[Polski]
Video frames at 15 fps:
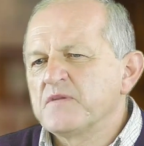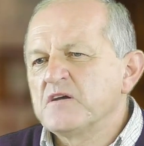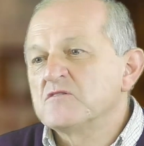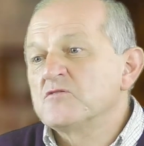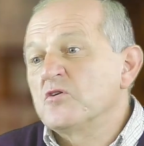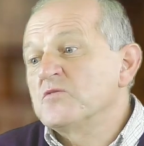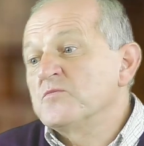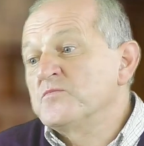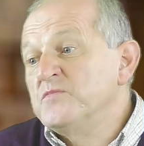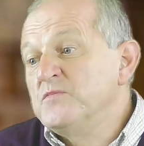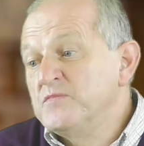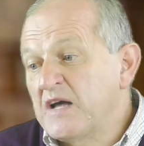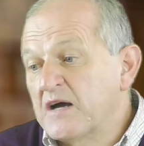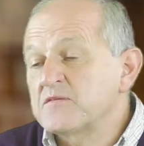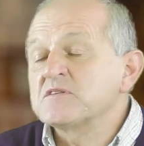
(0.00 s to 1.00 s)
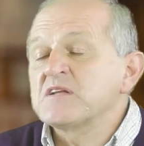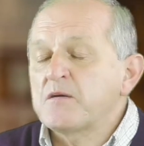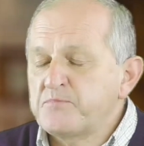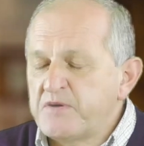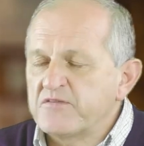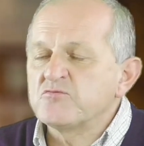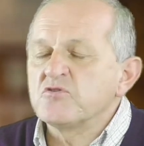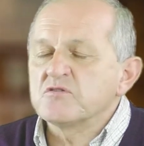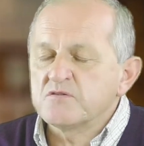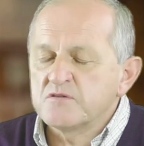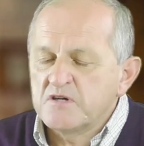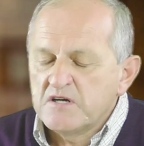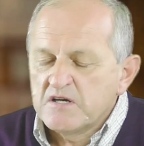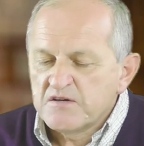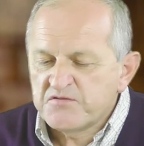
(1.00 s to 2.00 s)
No, na, na pewno,
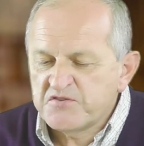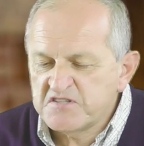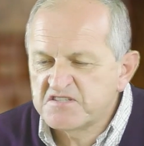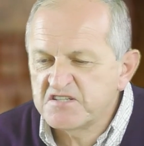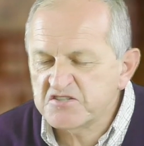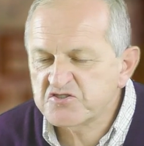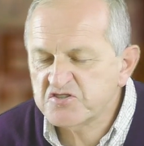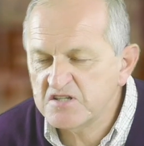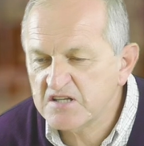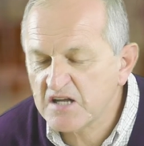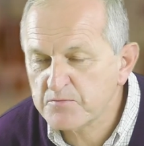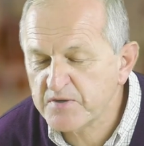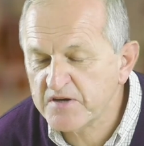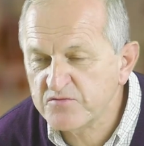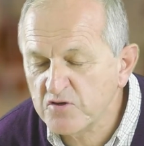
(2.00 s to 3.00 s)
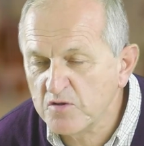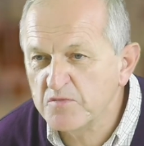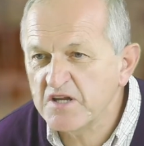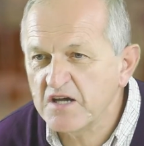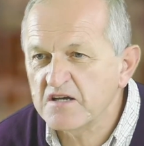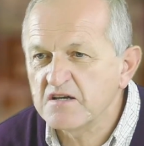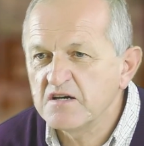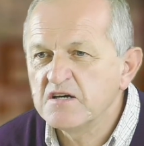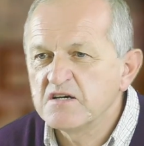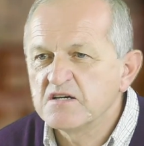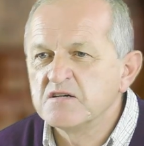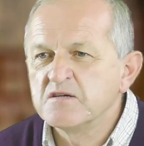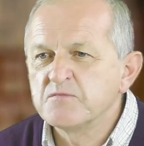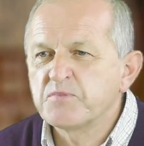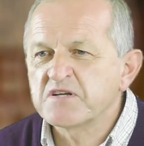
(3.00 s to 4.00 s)
fizycznie na pewno mniej
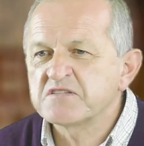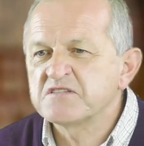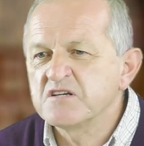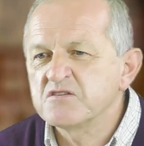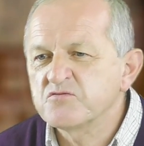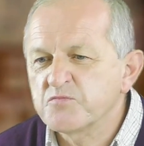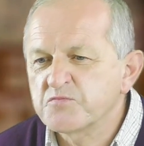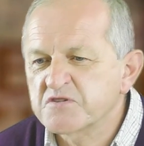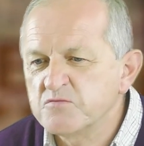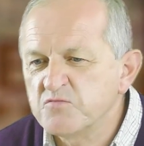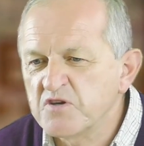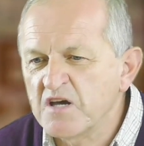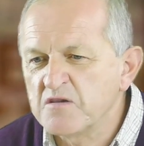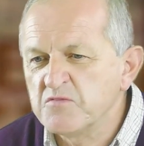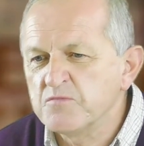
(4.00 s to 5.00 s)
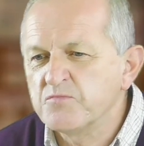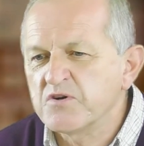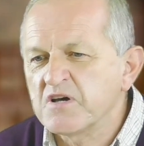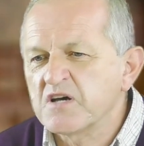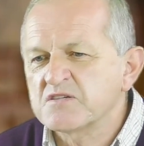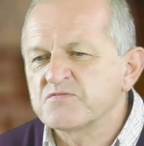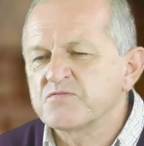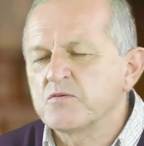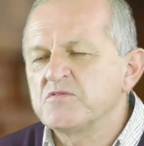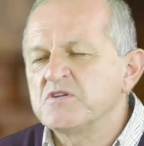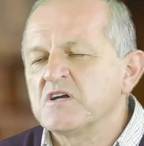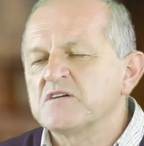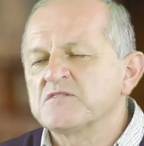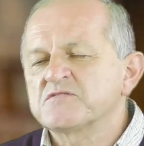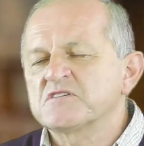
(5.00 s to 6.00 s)
pacjentów przyjmujemy, bo jak
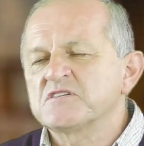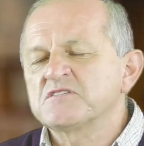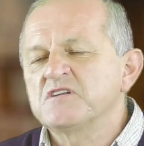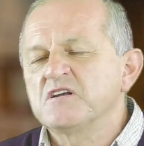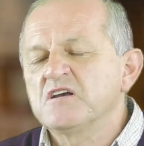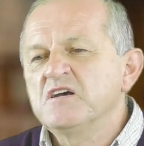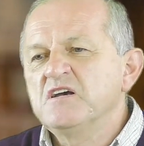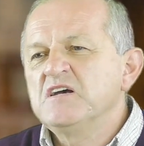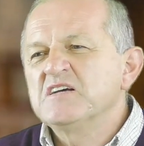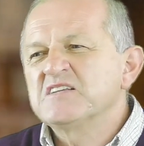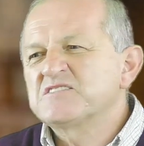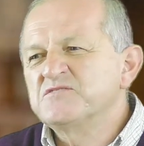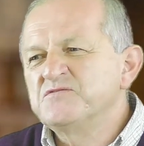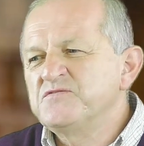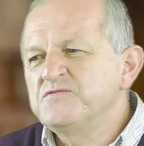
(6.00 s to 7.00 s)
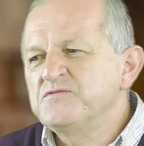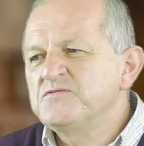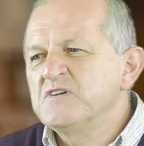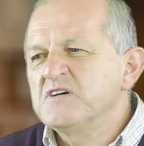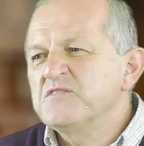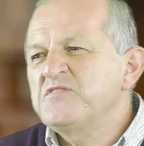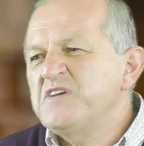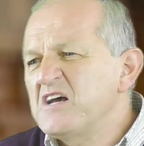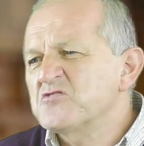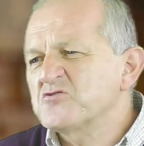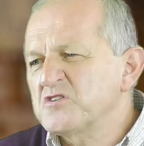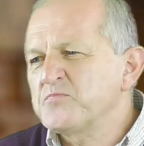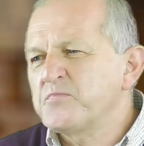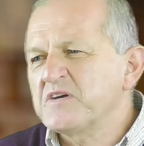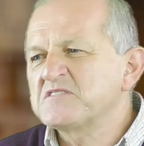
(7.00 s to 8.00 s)
wspominałem wcześniej, mm,
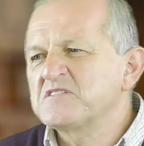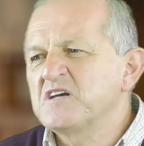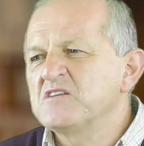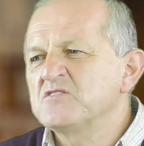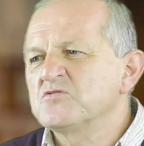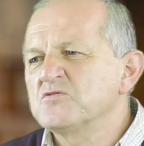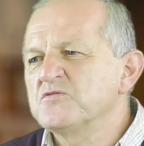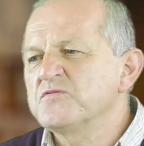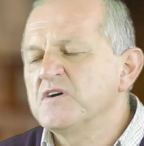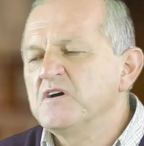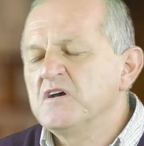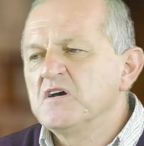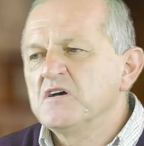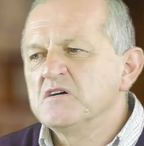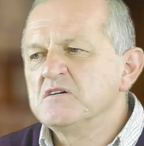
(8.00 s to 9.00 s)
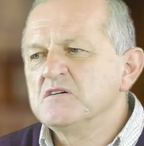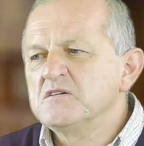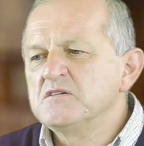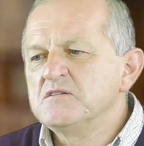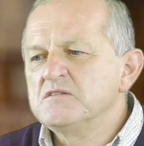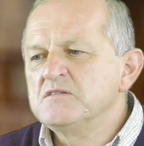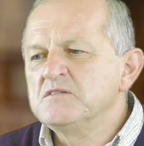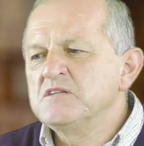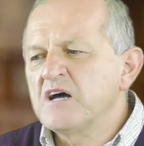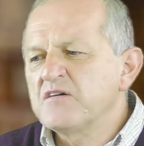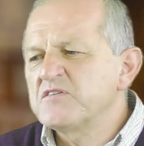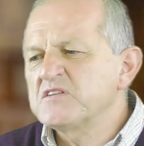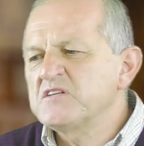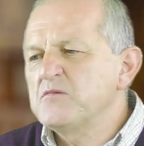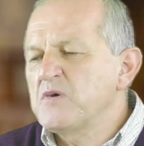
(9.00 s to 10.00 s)
większość pacjentów Y,
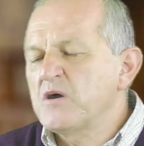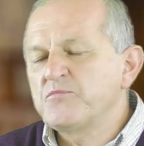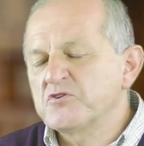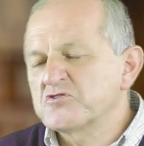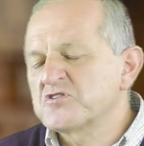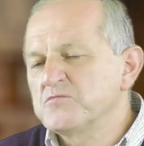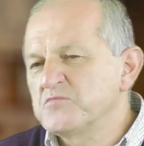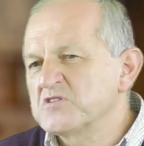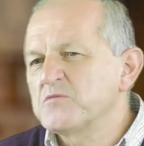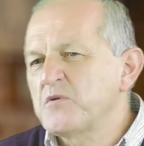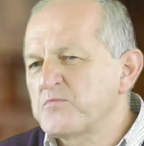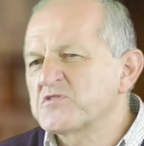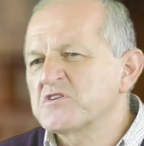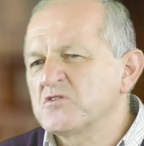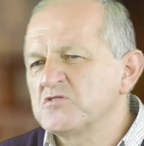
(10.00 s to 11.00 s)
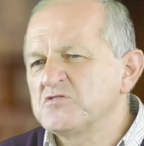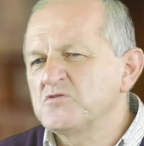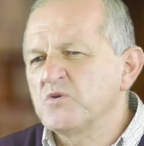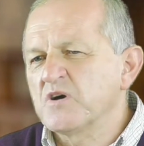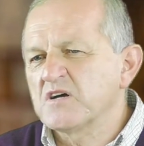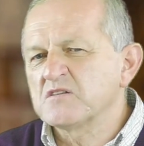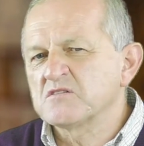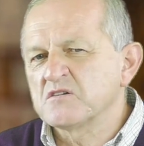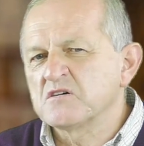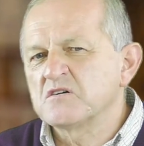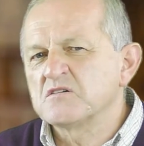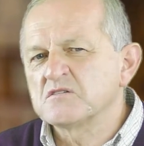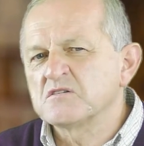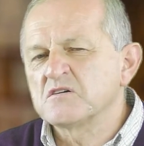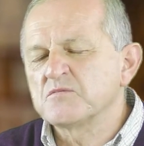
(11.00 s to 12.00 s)
nawet nie ma potrzeby, żeby przychodziła
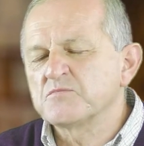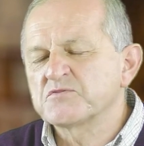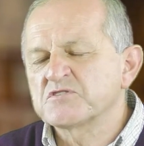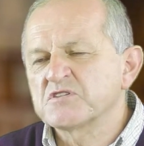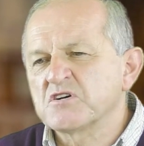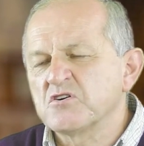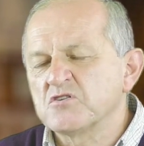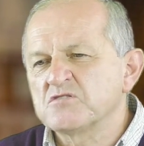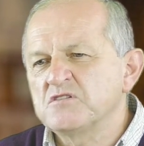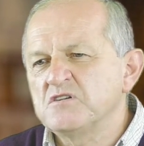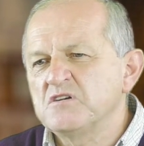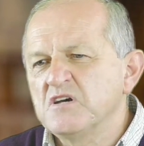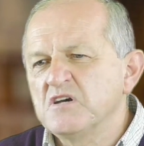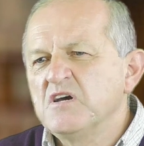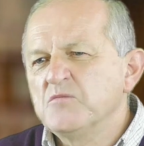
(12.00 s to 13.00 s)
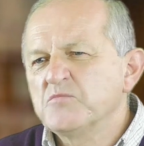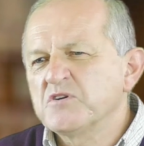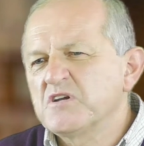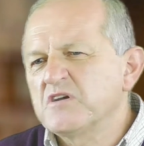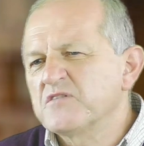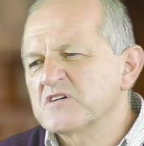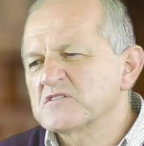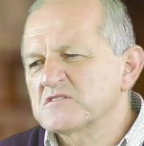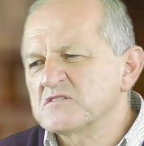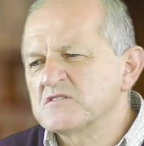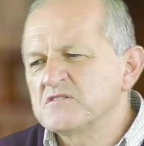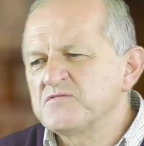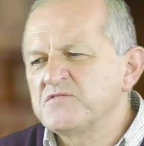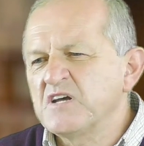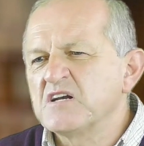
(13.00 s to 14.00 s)
do, do przychodni, ponieważ
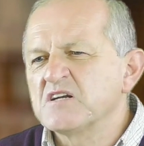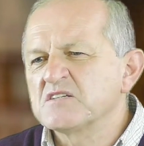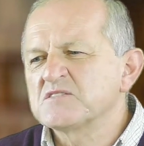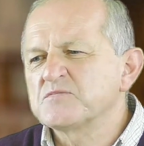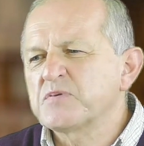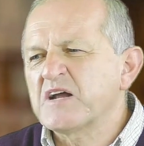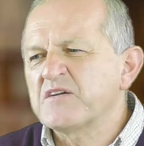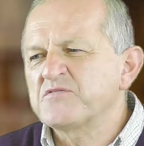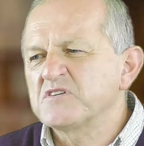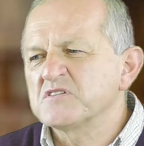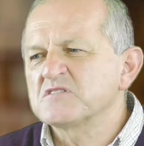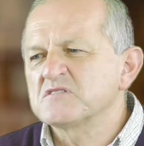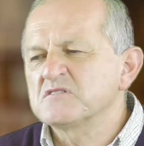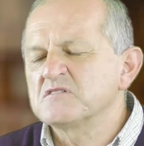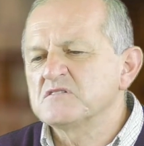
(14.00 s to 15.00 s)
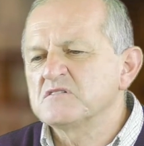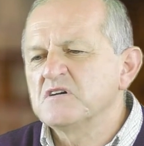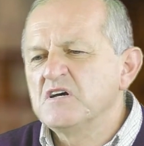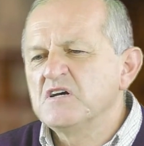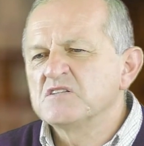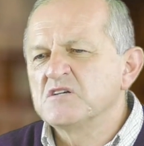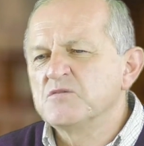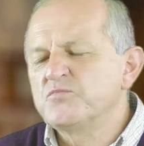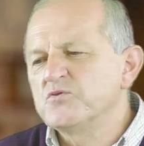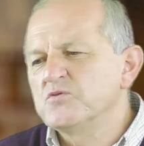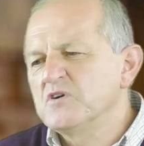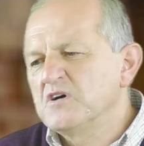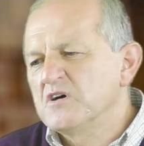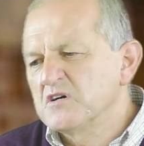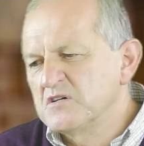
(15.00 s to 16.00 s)
y, wiele spraw jest y, typu
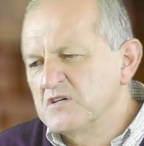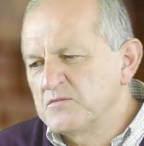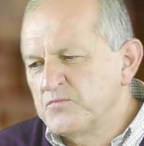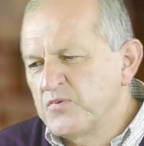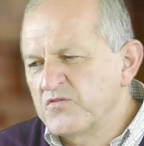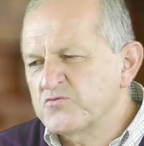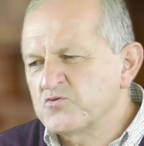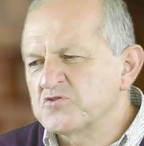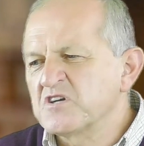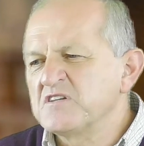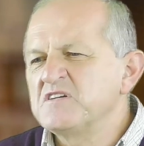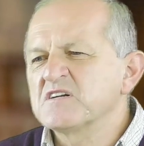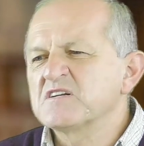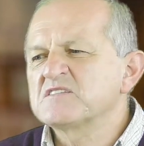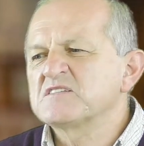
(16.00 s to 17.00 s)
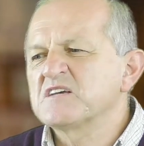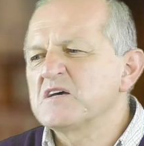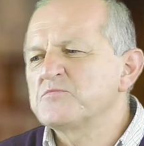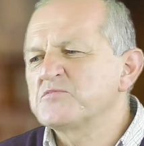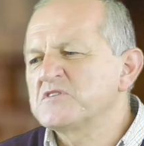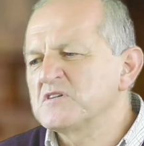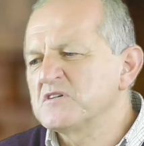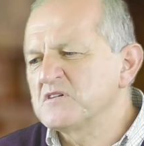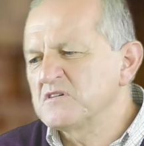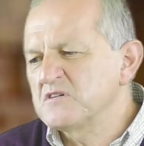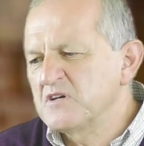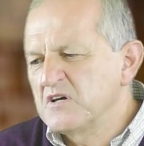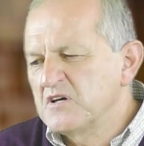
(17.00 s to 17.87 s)
powtórzenie recepty,